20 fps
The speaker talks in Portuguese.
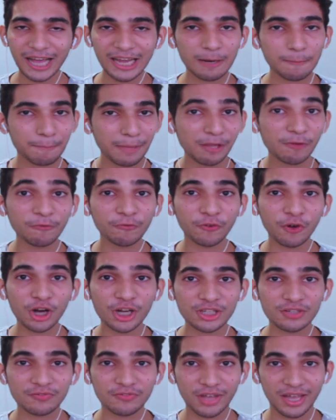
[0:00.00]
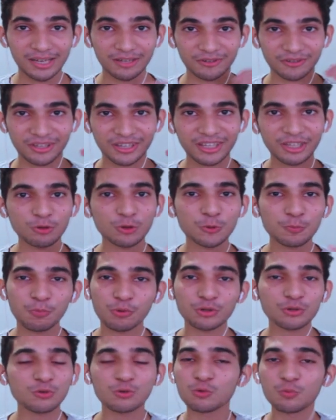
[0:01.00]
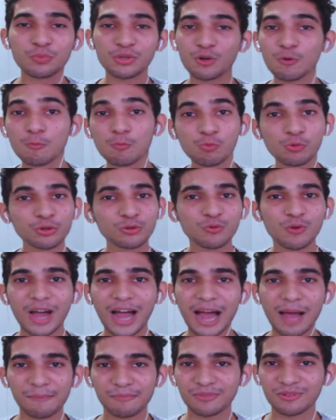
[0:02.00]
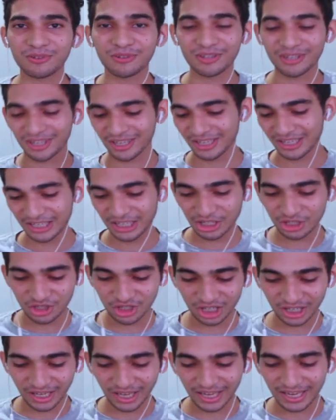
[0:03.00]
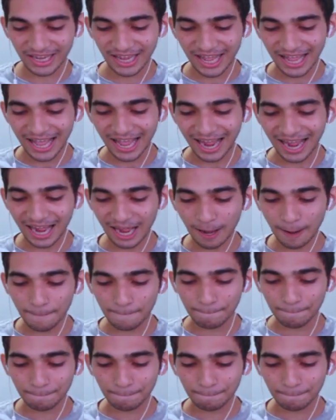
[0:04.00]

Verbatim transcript: cara bem forte, velho, e os pontos subiram muito rápido. E cheguei a